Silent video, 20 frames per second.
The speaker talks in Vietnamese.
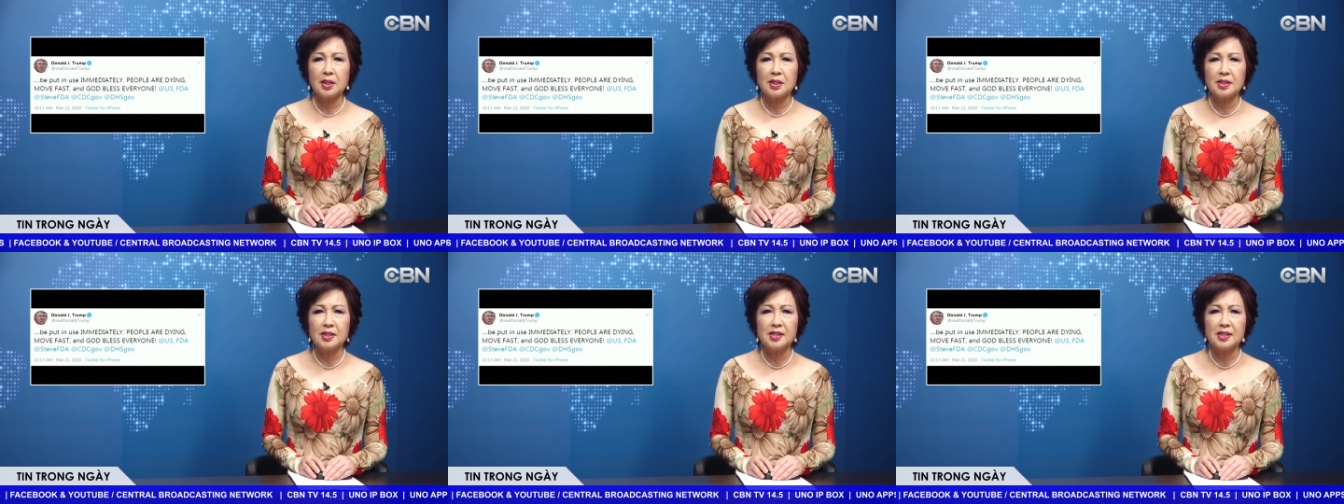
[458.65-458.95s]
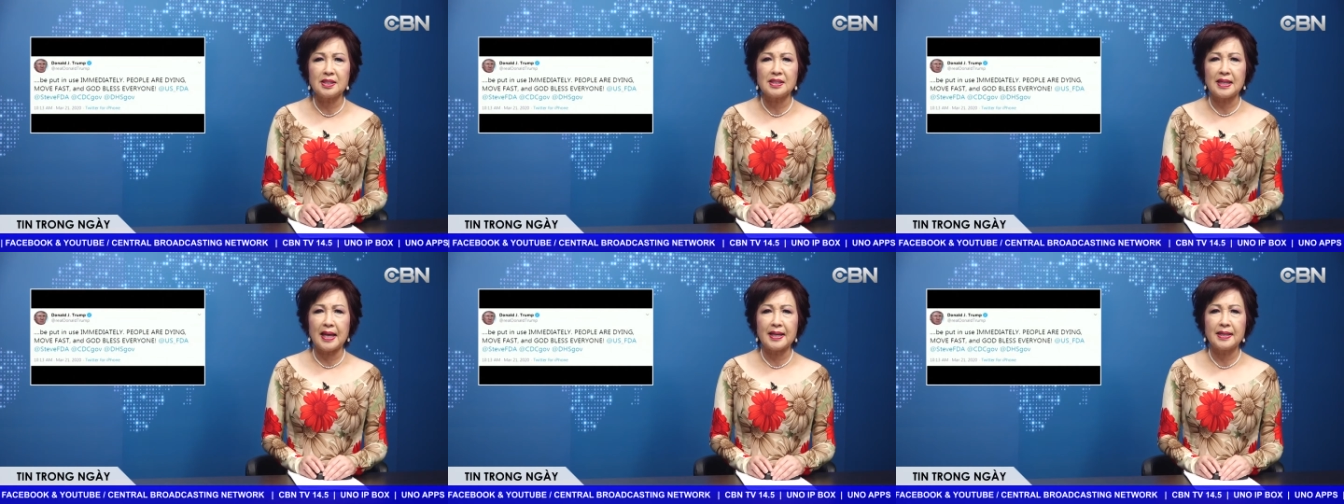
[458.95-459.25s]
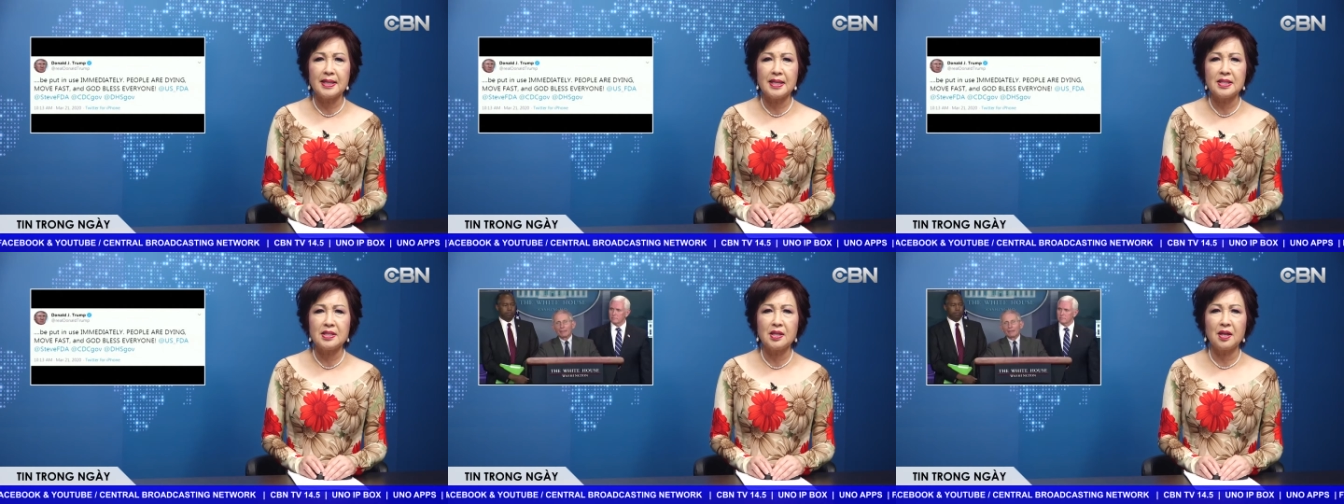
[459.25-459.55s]
trước cả
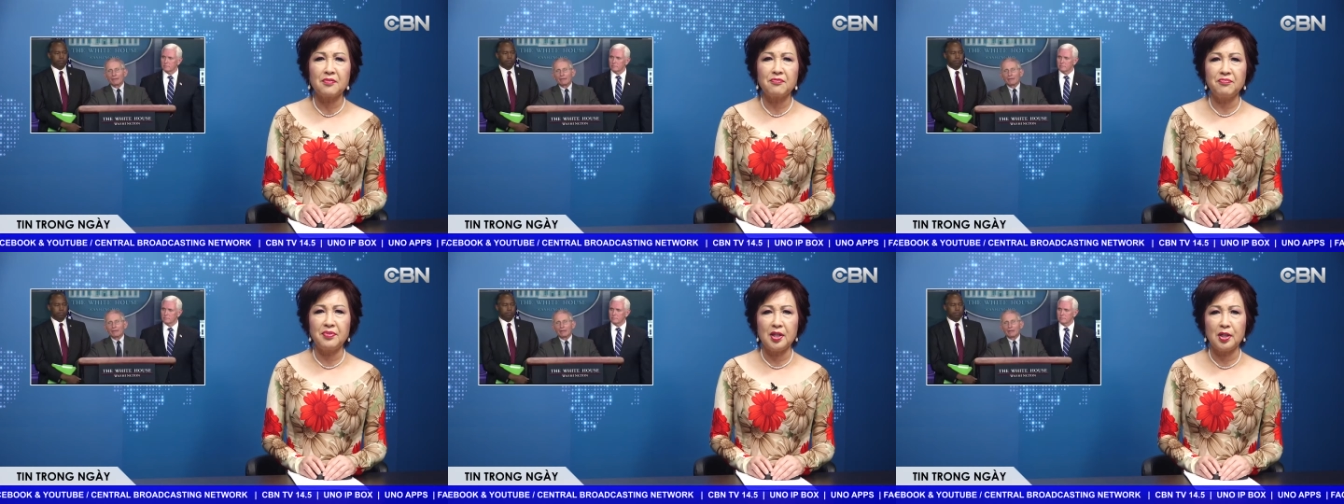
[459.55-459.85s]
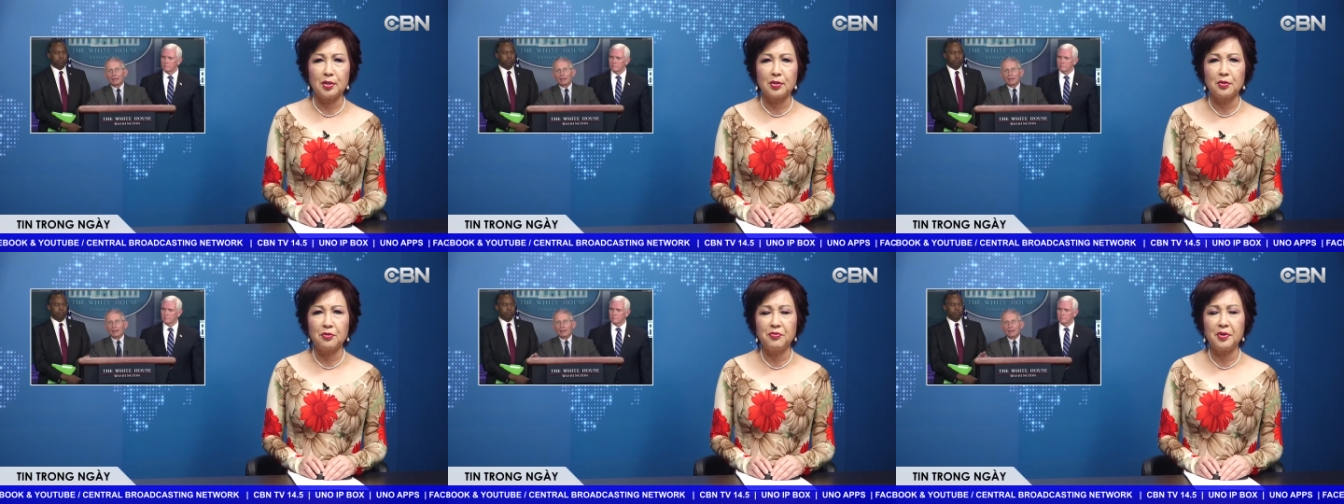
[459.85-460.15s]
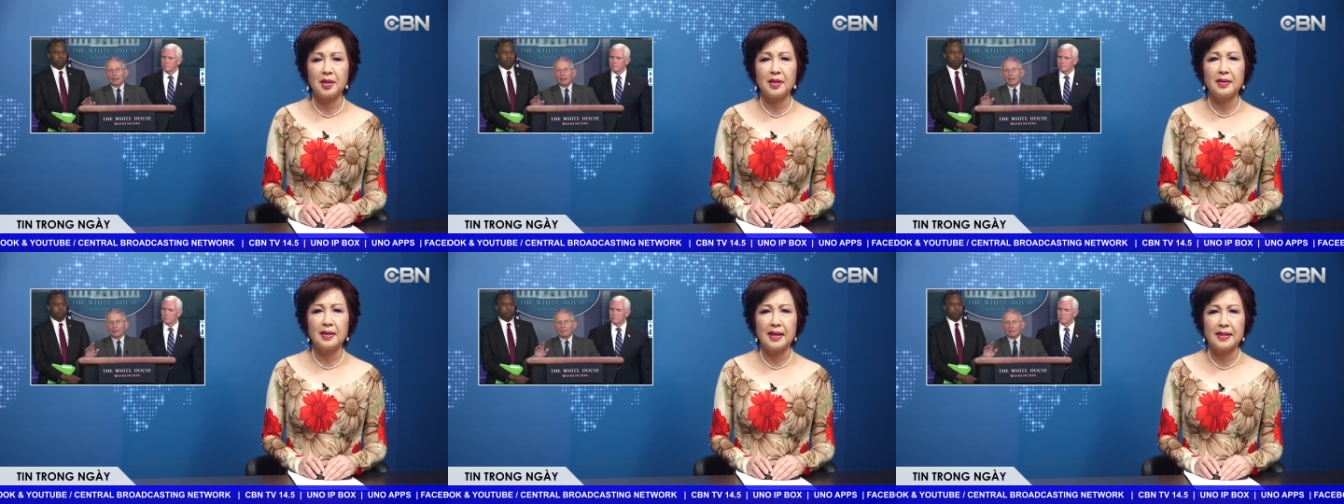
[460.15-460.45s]
khi chết vì
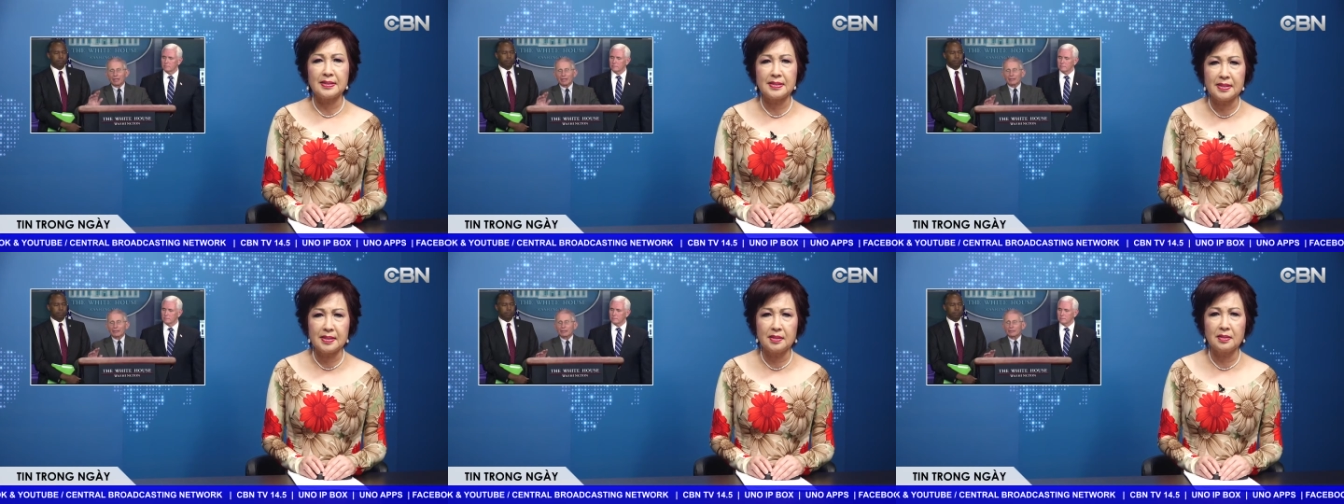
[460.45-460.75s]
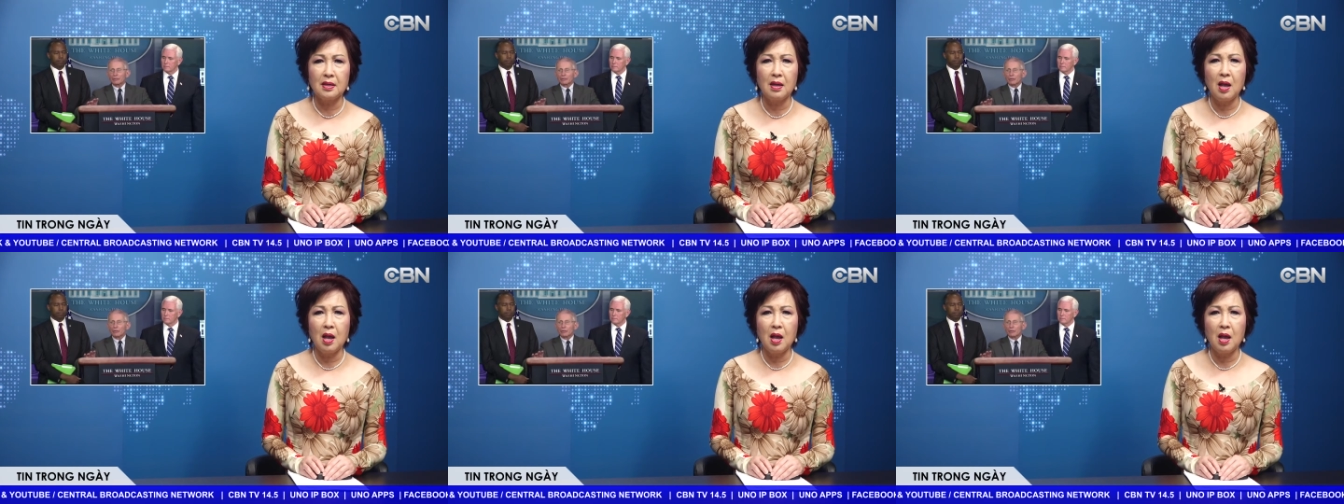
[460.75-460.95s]
COVID-19.